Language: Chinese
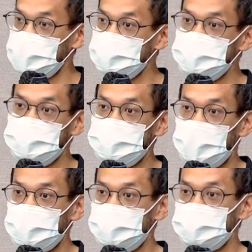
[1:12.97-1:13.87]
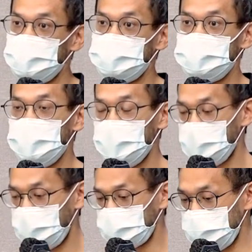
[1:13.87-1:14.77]
餐机啊啊那种，
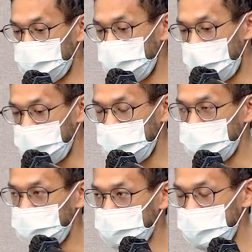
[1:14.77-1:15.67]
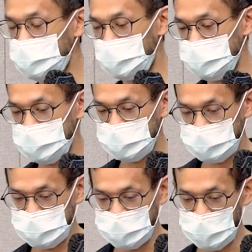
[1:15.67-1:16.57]
好，所以你会发现很多前端其实
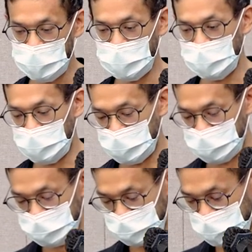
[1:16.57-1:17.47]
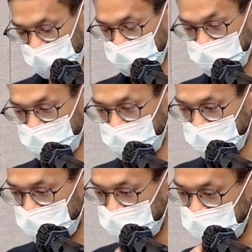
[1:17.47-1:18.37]
是呃你要应付
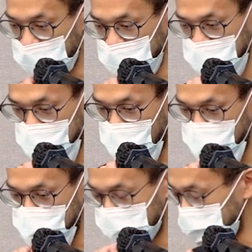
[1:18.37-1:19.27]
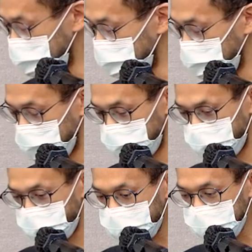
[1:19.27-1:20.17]
的各式各样的这个
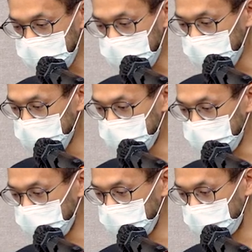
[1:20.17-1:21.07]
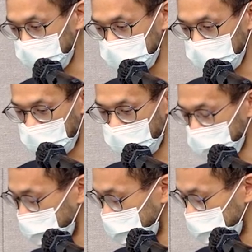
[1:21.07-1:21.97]
形式哦。那你在开发
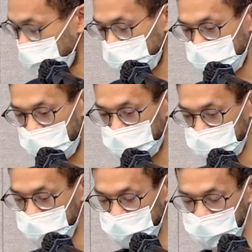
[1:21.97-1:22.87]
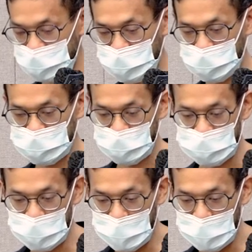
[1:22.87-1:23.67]
上其实要满足各式各样的条件。